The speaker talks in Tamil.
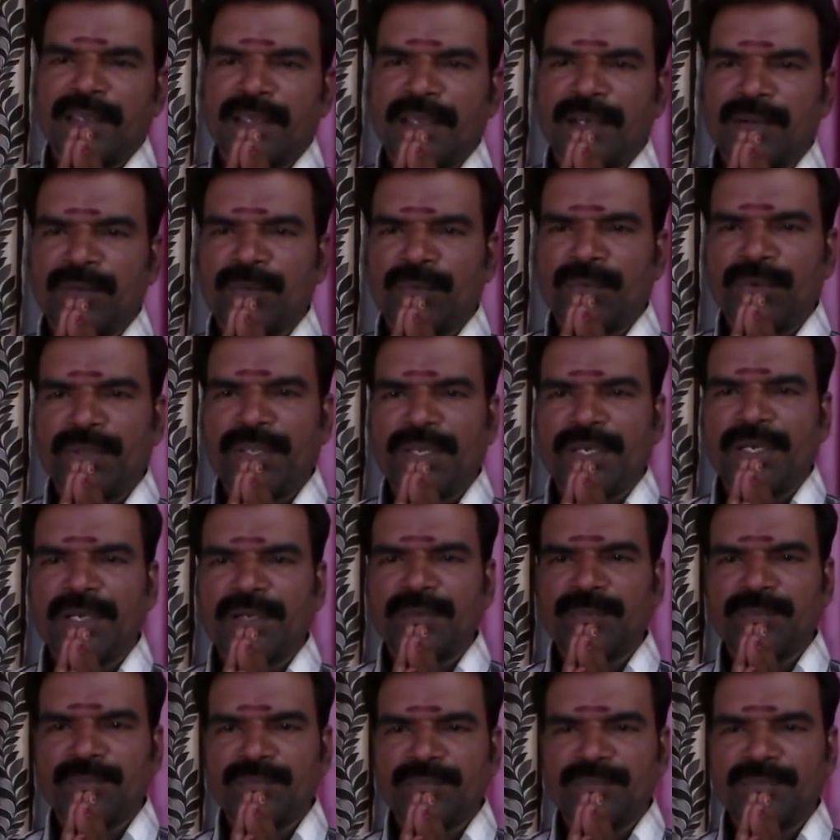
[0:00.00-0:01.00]
என்
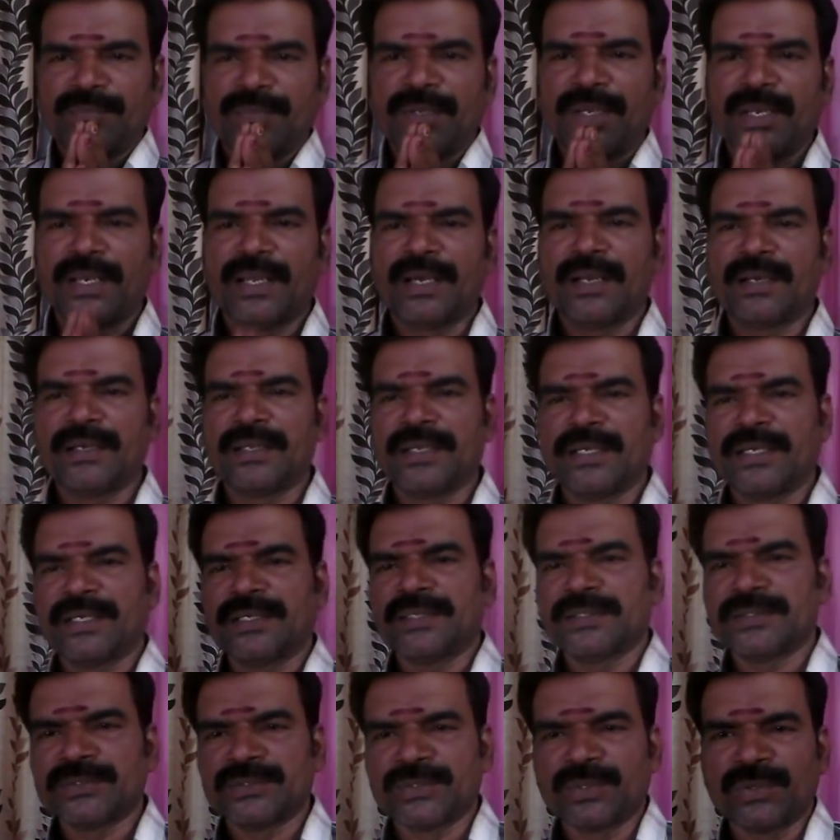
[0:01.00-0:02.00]
உயிரிலும் மேலான
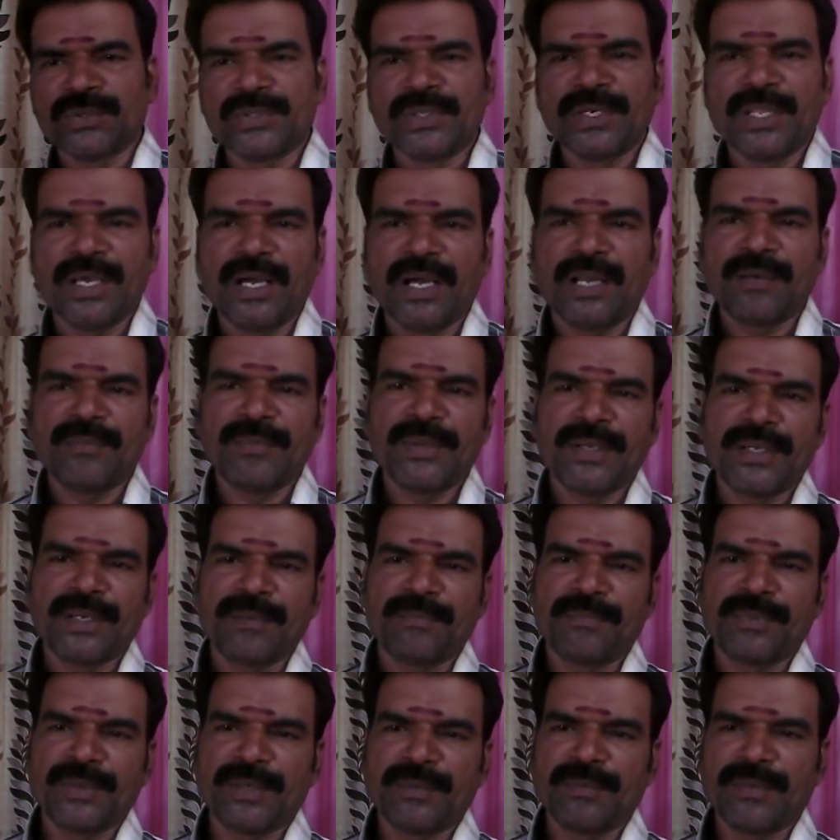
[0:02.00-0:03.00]
ஜோதிட
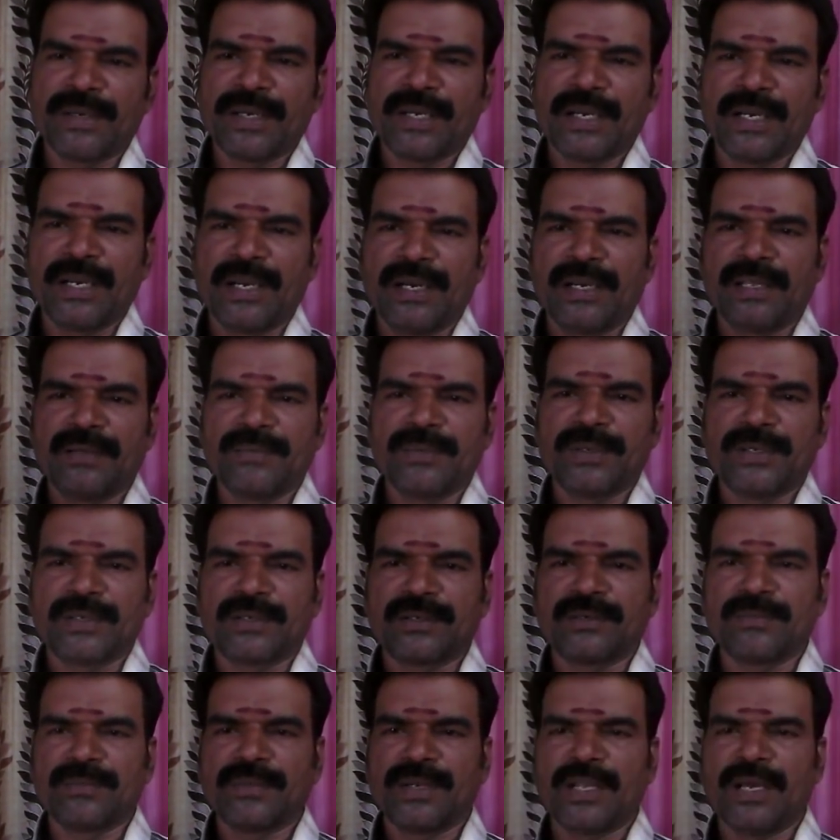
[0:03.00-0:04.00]
ஆன்மீக பெருமக்கள்
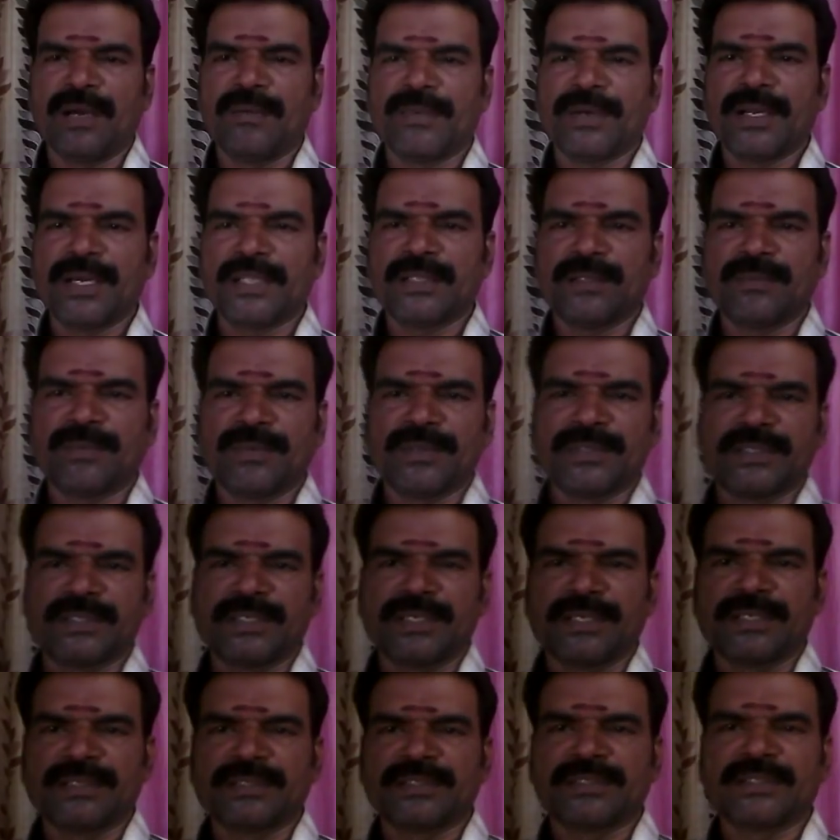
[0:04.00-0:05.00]
அனைவருக்கும்
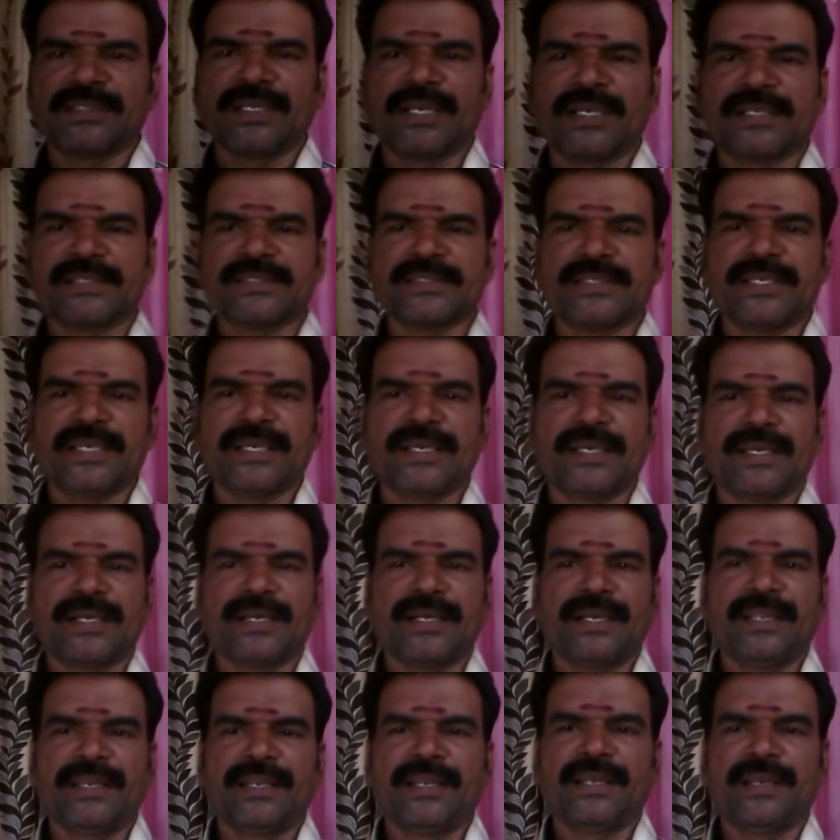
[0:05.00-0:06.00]
ராமநாதபுரத்திலிருந்து
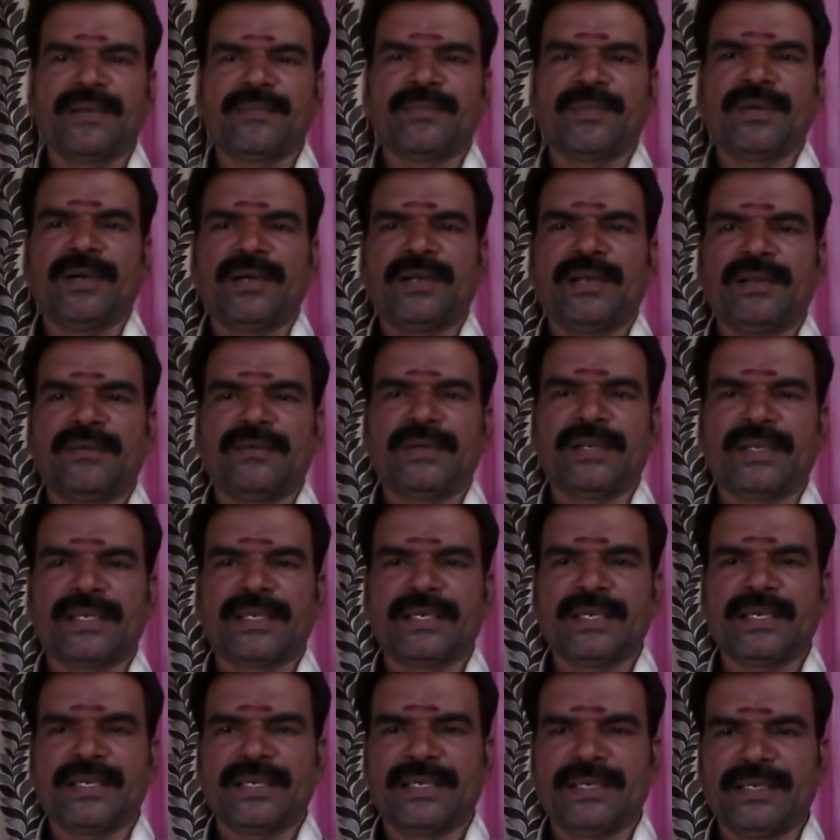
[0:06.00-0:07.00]
தனசேகரனின் அன்பான
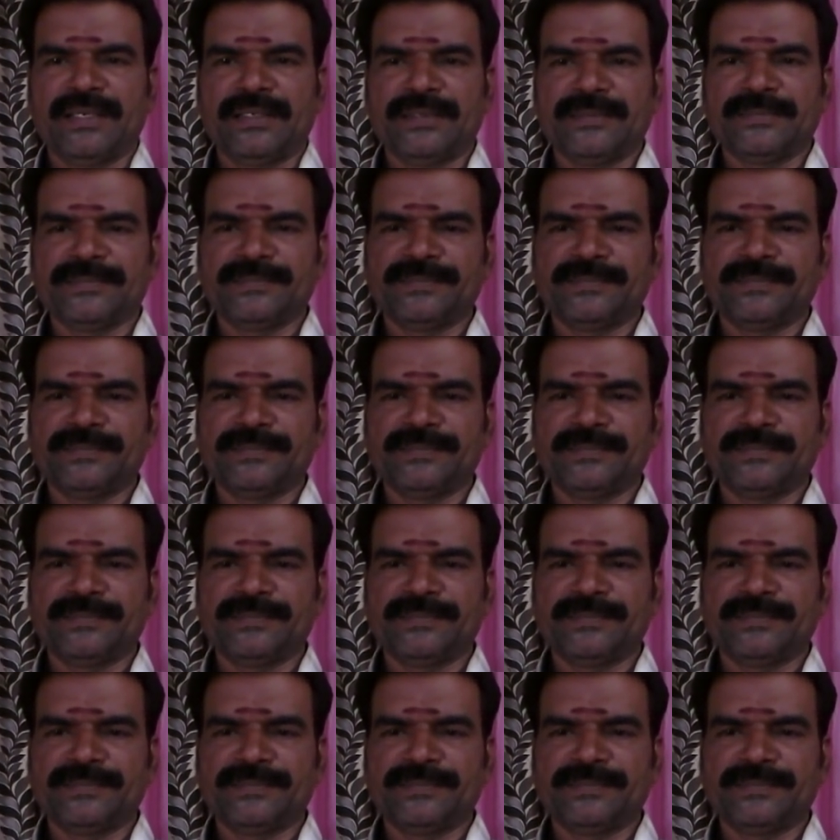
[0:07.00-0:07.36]
வணக்கங்கள்